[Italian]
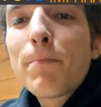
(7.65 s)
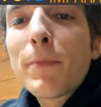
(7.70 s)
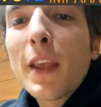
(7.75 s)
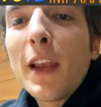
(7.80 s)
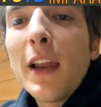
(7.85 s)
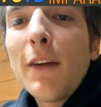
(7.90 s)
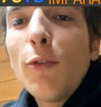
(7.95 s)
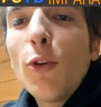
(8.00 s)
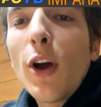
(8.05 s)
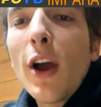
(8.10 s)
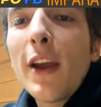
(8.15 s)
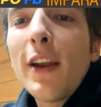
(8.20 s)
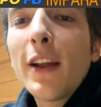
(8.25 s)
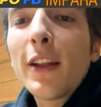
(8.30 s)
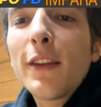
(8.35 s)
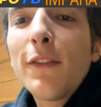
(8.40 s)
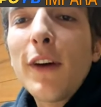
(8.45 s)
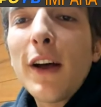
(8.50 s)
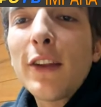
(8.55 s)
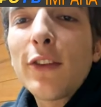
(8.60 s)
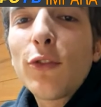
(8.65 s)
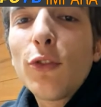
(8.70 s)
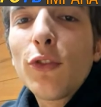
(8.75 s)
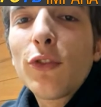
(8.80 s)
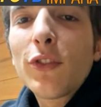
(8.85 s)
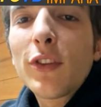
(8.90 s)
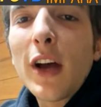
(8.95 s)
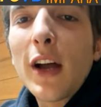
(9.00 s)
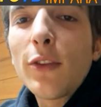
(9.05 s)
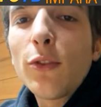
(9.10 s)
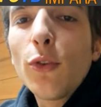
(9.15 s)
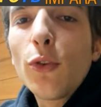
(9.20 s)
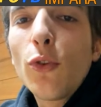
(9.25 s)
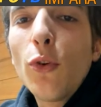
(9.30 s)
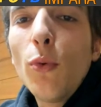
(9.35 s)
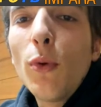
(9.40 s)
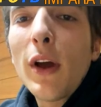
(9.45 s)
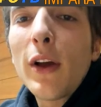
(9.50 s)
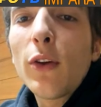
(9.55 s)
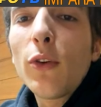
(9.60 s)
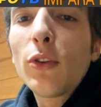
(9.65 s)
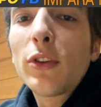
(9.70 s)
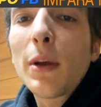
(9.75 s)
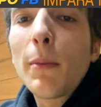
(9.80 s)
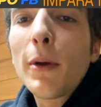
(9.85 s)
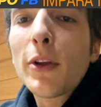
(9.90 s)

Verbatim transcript: lavorare in advance o straddle con un angolo tra